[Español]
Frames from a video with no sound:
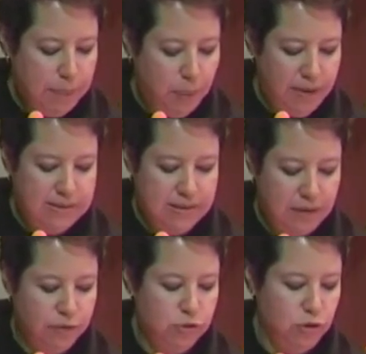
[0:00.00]
que puedan
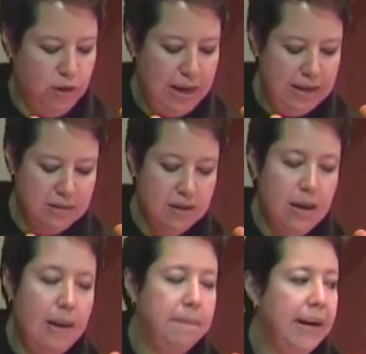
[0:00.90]
ser funcionales
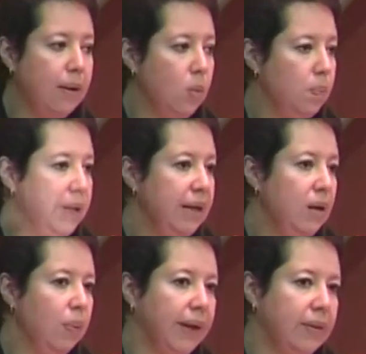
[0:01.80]
para cumplir
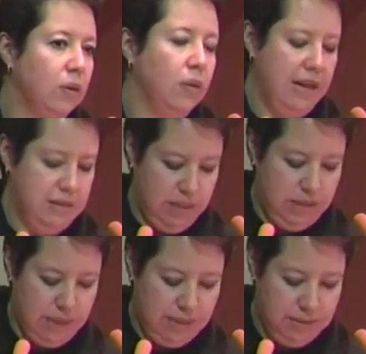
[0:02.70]
el objeto de las
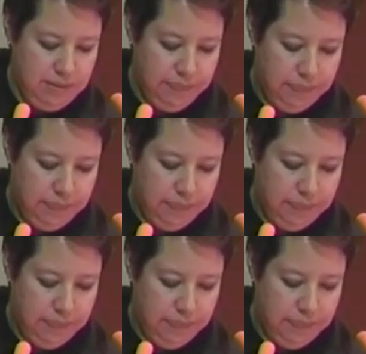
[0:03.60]
mismas.